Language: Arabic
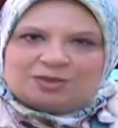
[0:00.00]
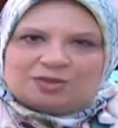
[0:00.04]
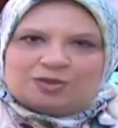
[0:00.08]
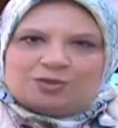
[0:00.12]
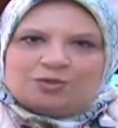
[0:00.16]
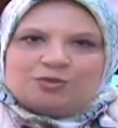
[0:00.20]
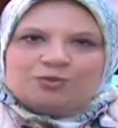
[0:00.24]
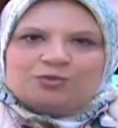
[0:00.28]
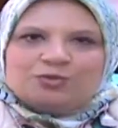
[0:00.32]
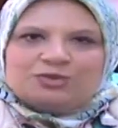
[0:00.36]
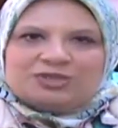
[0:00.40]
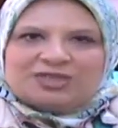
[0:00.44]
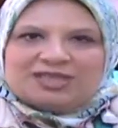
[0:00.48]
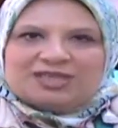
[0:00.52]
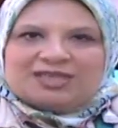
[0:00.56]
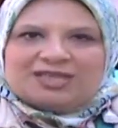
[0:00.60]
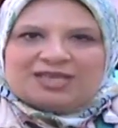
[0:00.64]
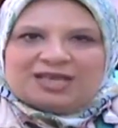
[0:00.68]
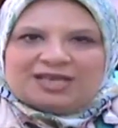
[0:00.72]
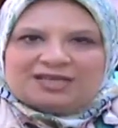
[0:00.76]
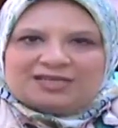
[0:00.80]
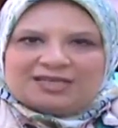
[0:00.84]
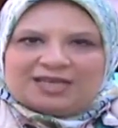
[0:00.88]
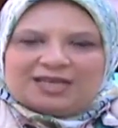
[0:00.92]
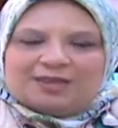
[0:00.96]

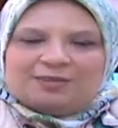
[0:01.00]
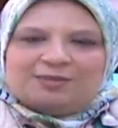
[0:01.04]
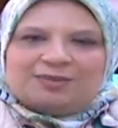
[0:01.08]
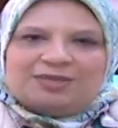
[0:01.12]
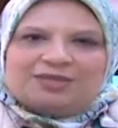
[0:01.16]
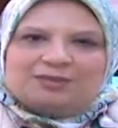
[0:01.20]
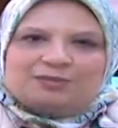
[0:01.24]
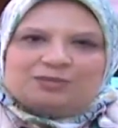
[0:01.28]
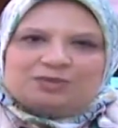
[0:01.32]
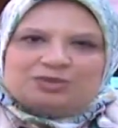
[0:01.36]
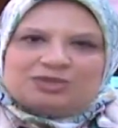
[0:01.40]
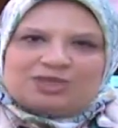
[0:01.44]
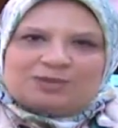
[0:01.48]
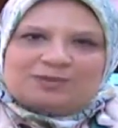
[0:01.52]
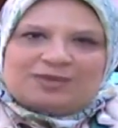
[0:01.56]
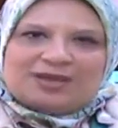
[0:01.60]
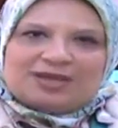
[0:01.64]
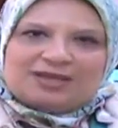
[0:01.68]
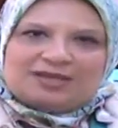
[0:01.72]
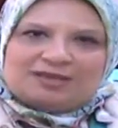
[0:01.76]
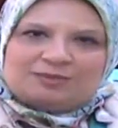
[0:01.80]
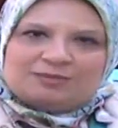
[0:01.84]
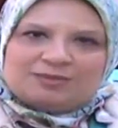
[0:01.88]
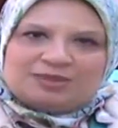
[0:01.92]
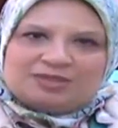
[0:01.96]
ونرجع نعمل متابعة
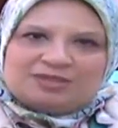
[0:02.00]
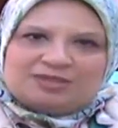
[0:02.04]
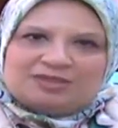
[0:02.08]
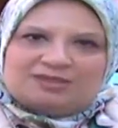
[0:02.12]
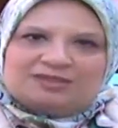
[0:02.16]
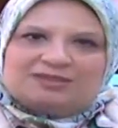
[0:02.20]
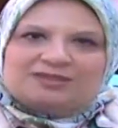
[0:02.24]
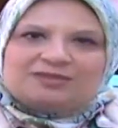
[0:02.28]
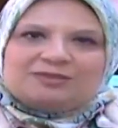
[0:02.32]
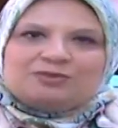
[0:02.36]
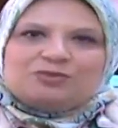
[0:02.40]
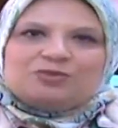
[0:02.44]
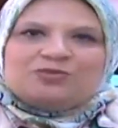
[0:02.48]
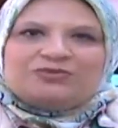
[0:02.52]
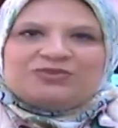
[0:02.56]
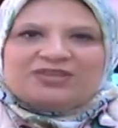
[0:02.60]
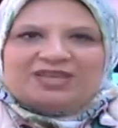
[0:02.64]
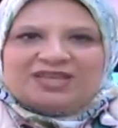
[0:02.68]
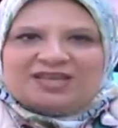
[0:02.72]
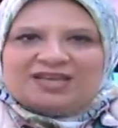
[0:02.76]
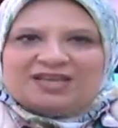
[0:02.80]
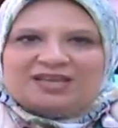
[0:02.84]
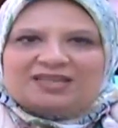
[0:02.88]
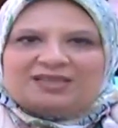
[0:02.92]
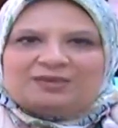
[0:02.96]
للمريض
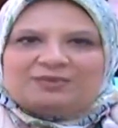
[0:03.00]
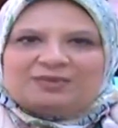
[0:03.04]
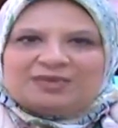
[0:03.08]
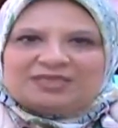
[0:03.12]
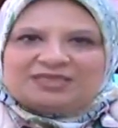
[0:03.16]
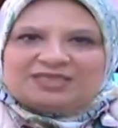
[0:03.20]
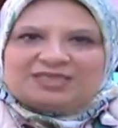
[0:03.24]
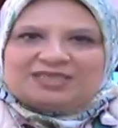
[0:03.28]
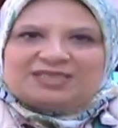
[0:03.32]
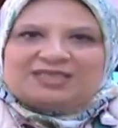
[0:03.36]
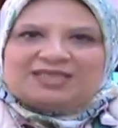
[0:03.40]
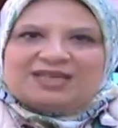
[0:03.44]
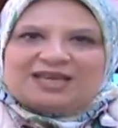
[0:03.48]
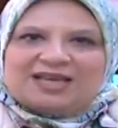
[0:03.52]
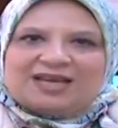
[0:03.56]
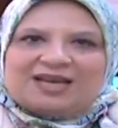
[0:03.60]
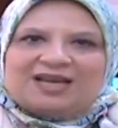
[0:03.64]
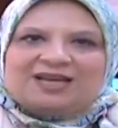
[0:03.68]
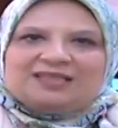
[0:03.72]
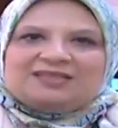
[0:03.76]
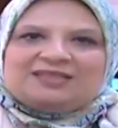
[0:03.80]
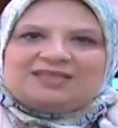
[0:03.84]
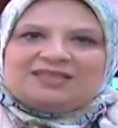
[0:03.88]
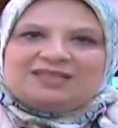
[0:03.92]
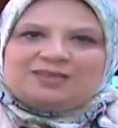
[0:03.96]
نفاجأ ان البكتيريا
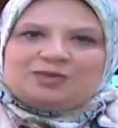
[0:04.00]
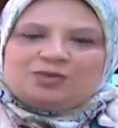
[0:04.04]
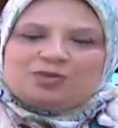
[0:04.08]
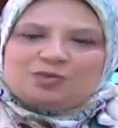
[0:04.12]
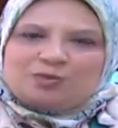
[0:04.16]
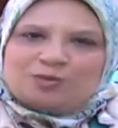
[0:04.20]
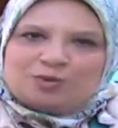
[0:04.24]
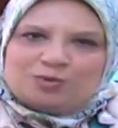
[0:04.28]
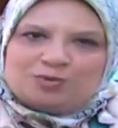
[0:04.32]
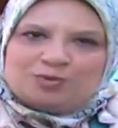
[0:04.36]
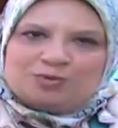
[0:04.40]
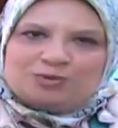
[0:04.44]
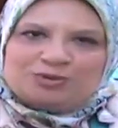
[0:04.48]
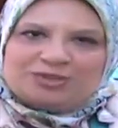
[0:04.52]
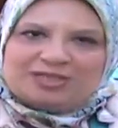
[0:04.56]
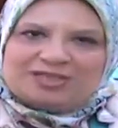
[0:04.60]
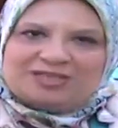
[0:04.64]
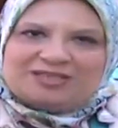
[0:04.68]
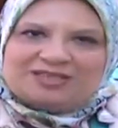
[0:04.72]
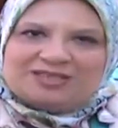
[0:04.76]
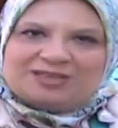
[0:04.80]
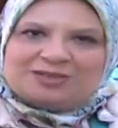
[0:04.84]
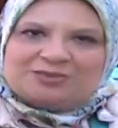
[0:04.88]
قاعدة وموجودة